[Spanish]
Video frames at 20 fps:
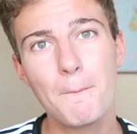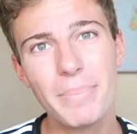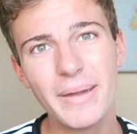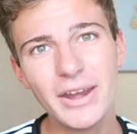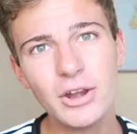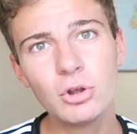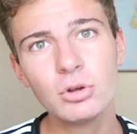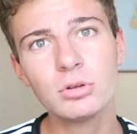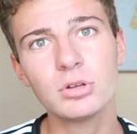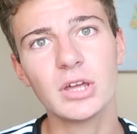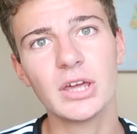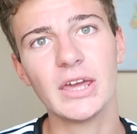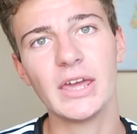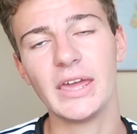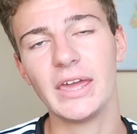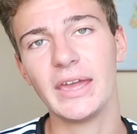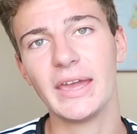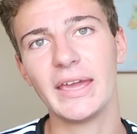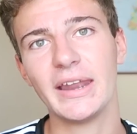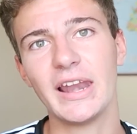Pero
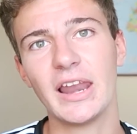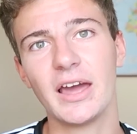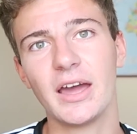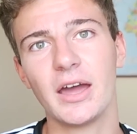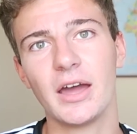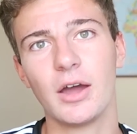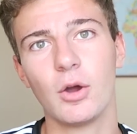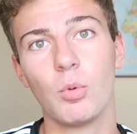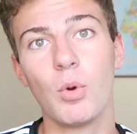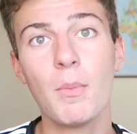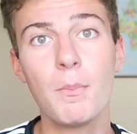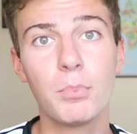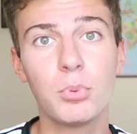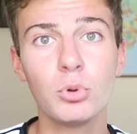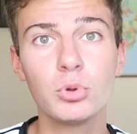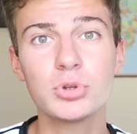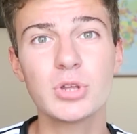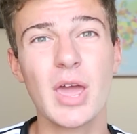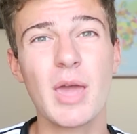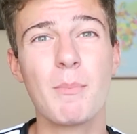eh, la
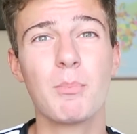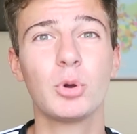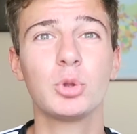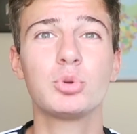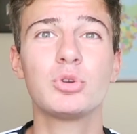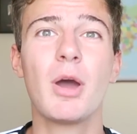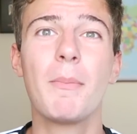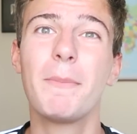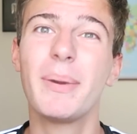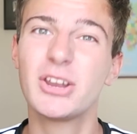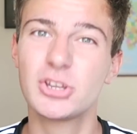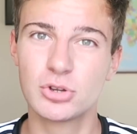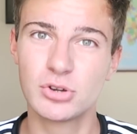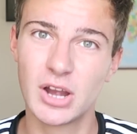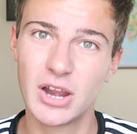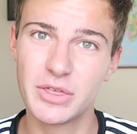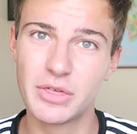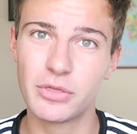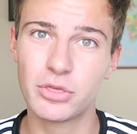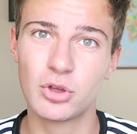OnePlus ha puesto una
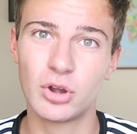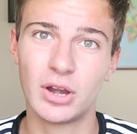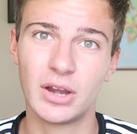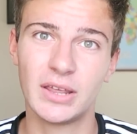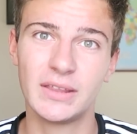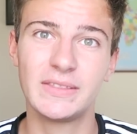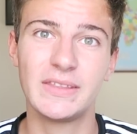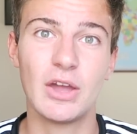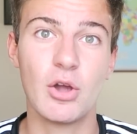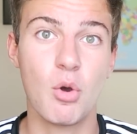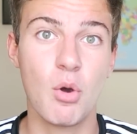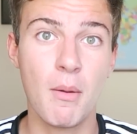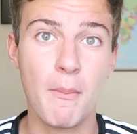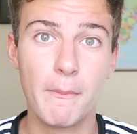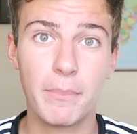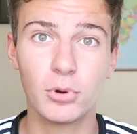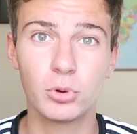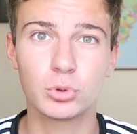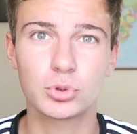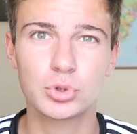personalización en este
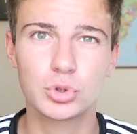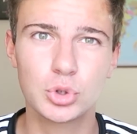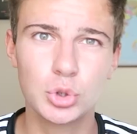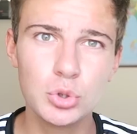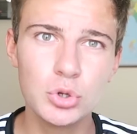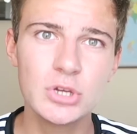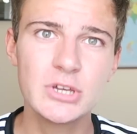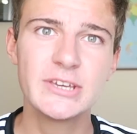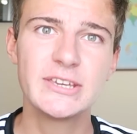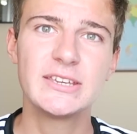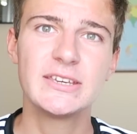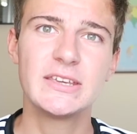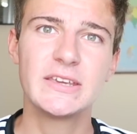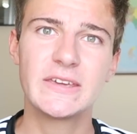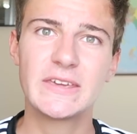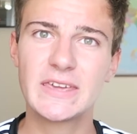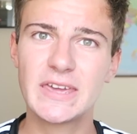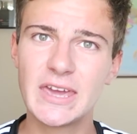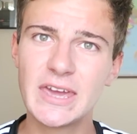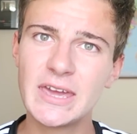OnePlus 2
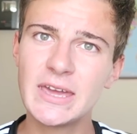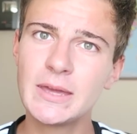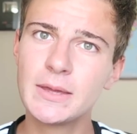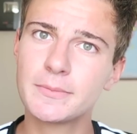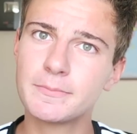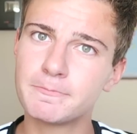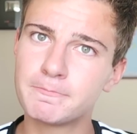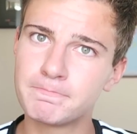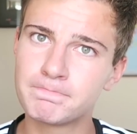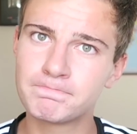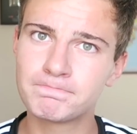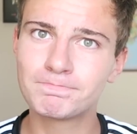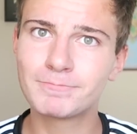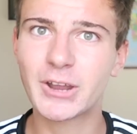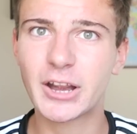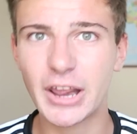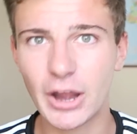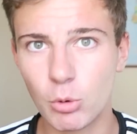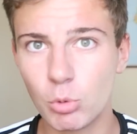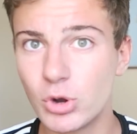que
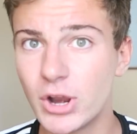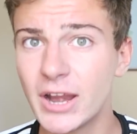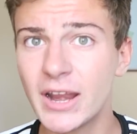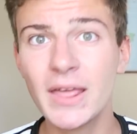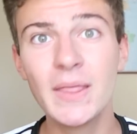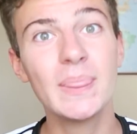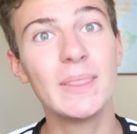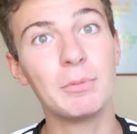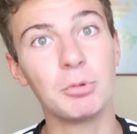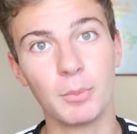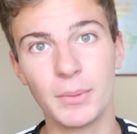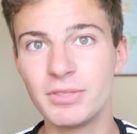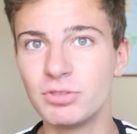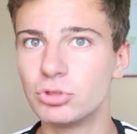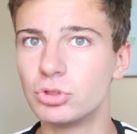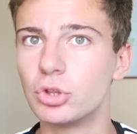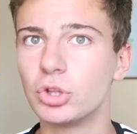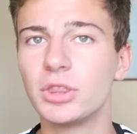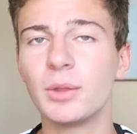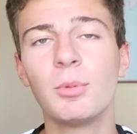mm, regulera de
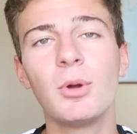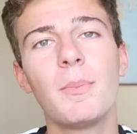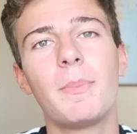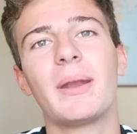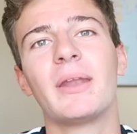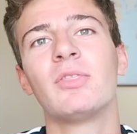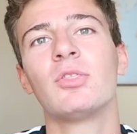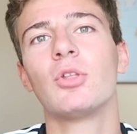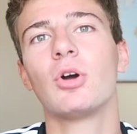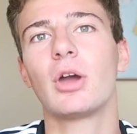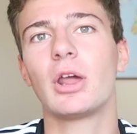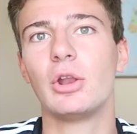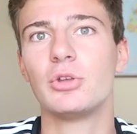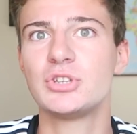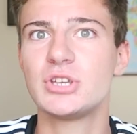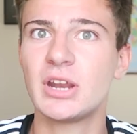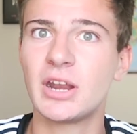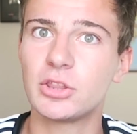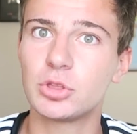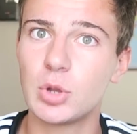momento. Estamos esperando a que
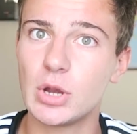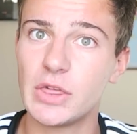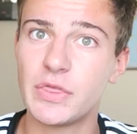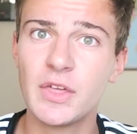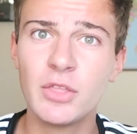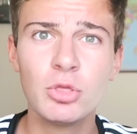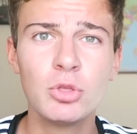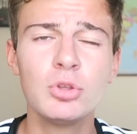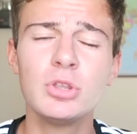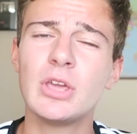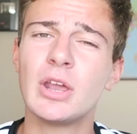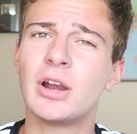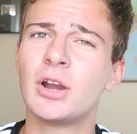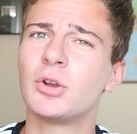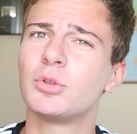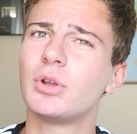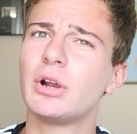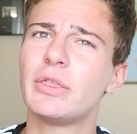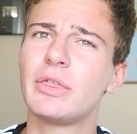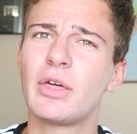lo sigan actualizando, ya lo
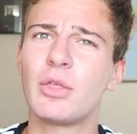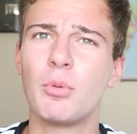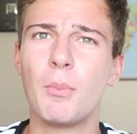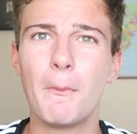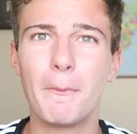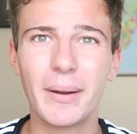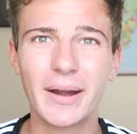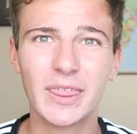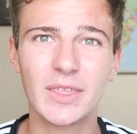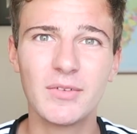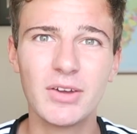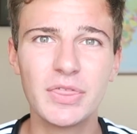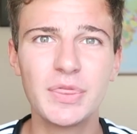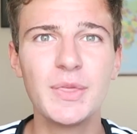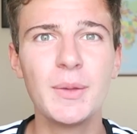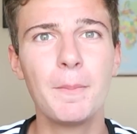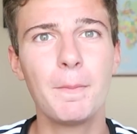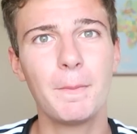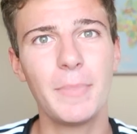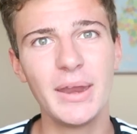han actualizado un par de
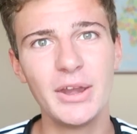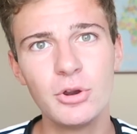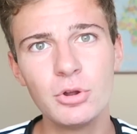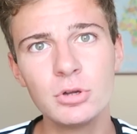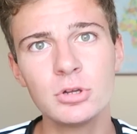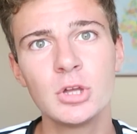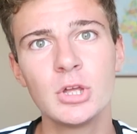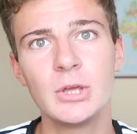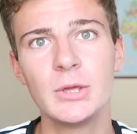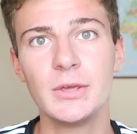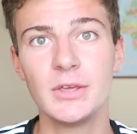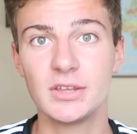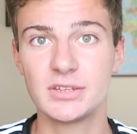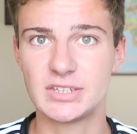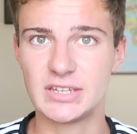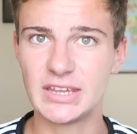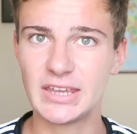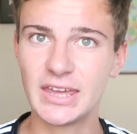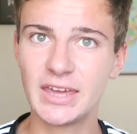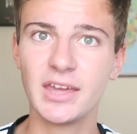veces, pero
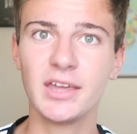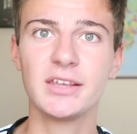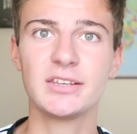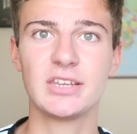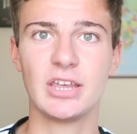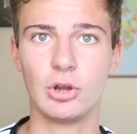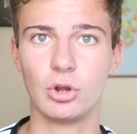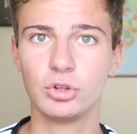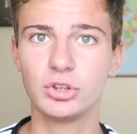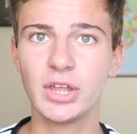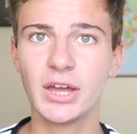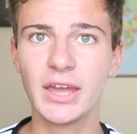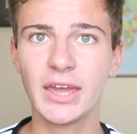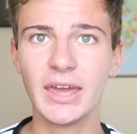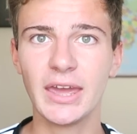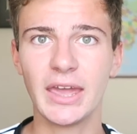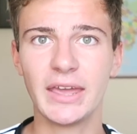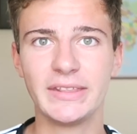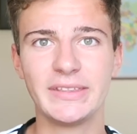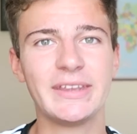sí que se nota
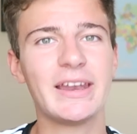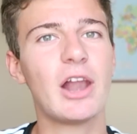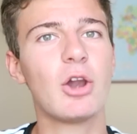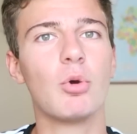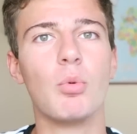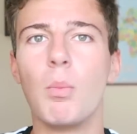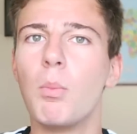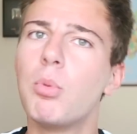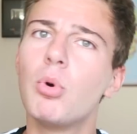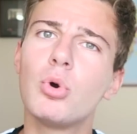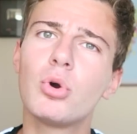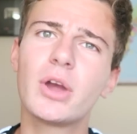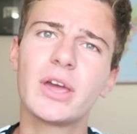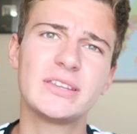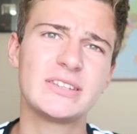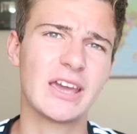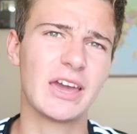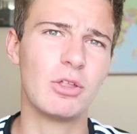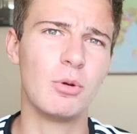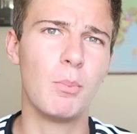que tiene algún bug
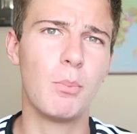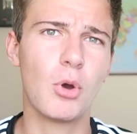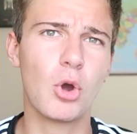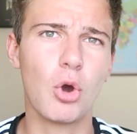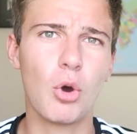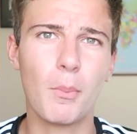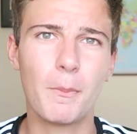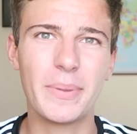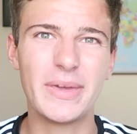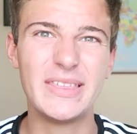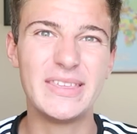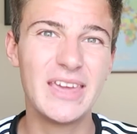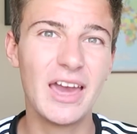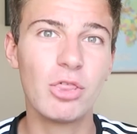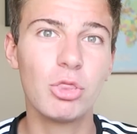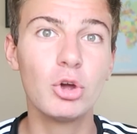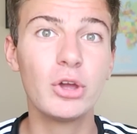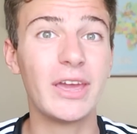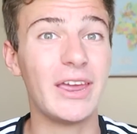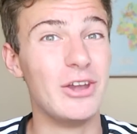que se queda un poco
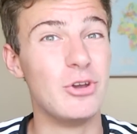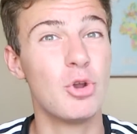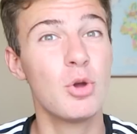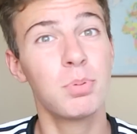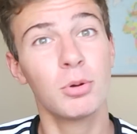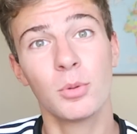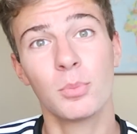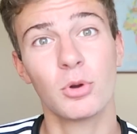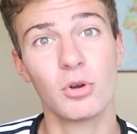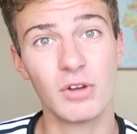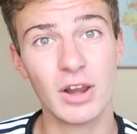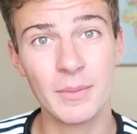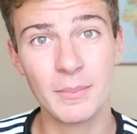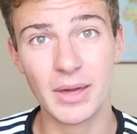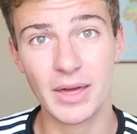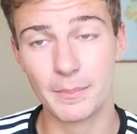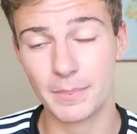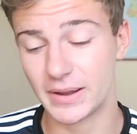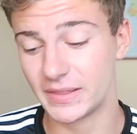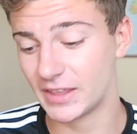pillado, que no es por
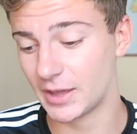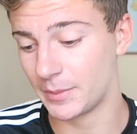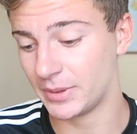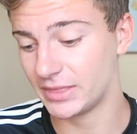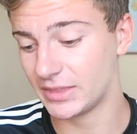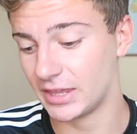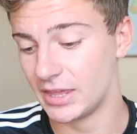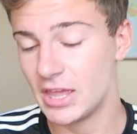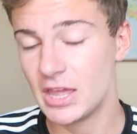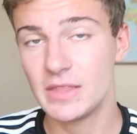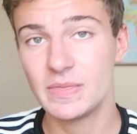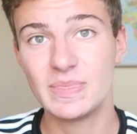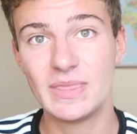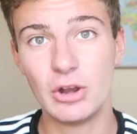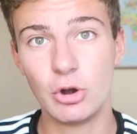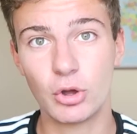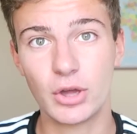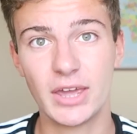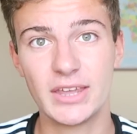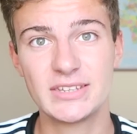problema prácticamente
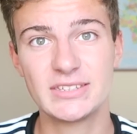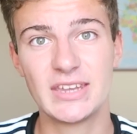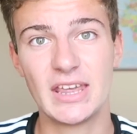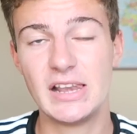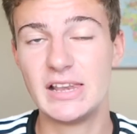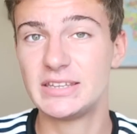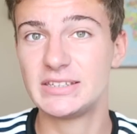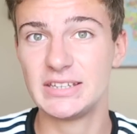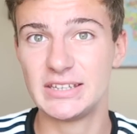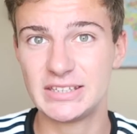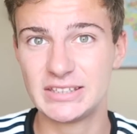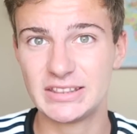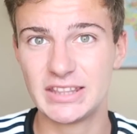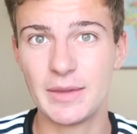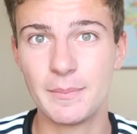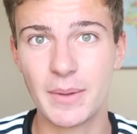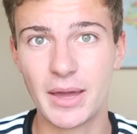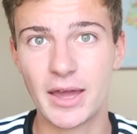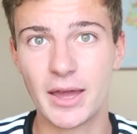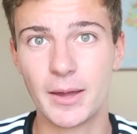de lo que es el
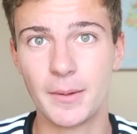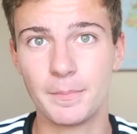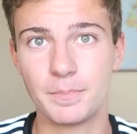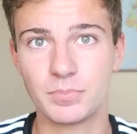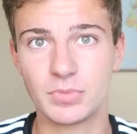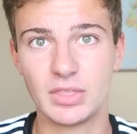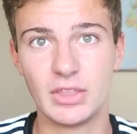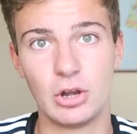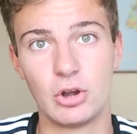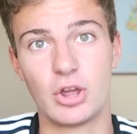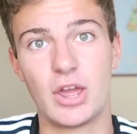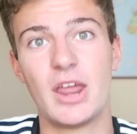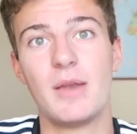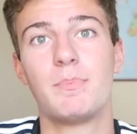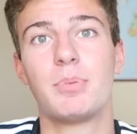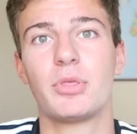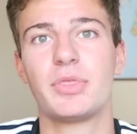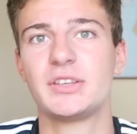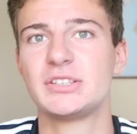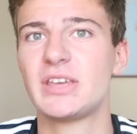sistema, de lo que es
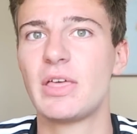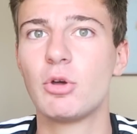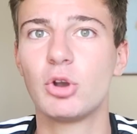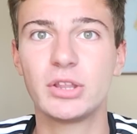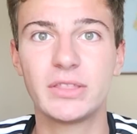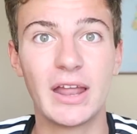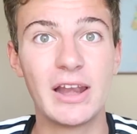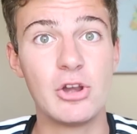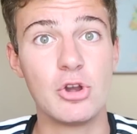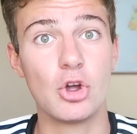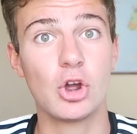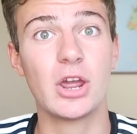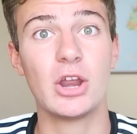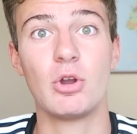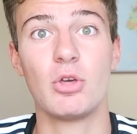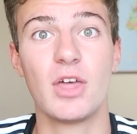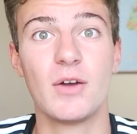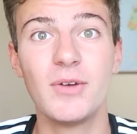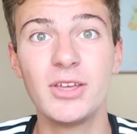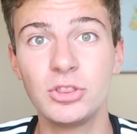el procesador y tal, no es
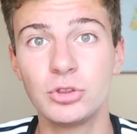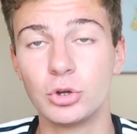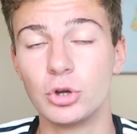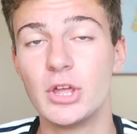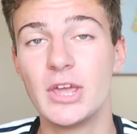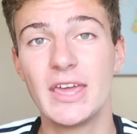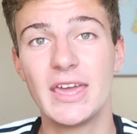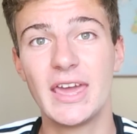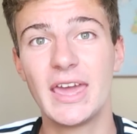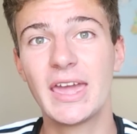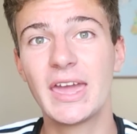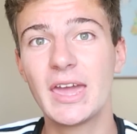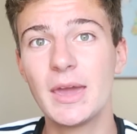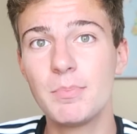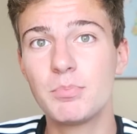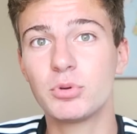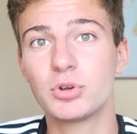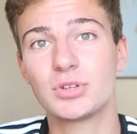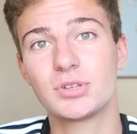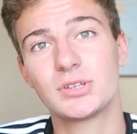que no da abasto, es
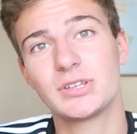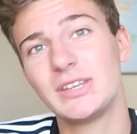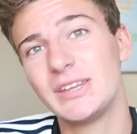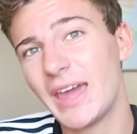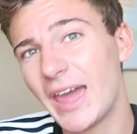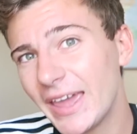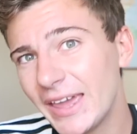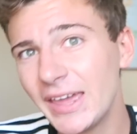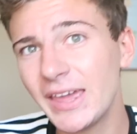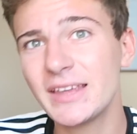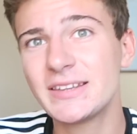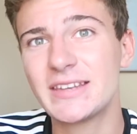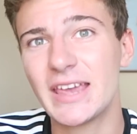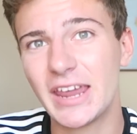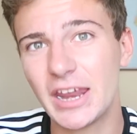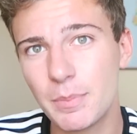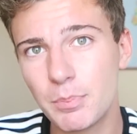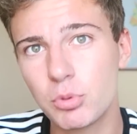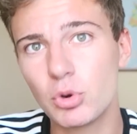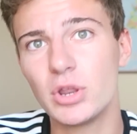que pues hay que
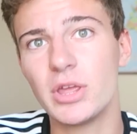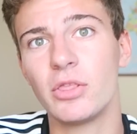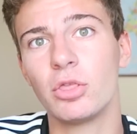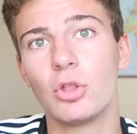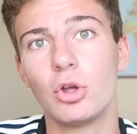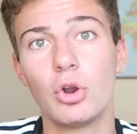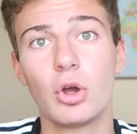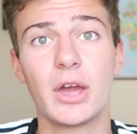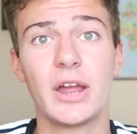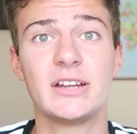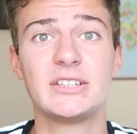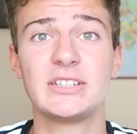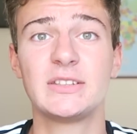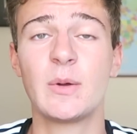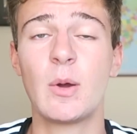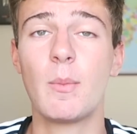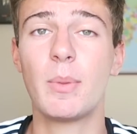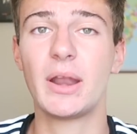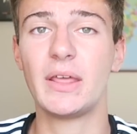seguir puliendo lo que es el sistema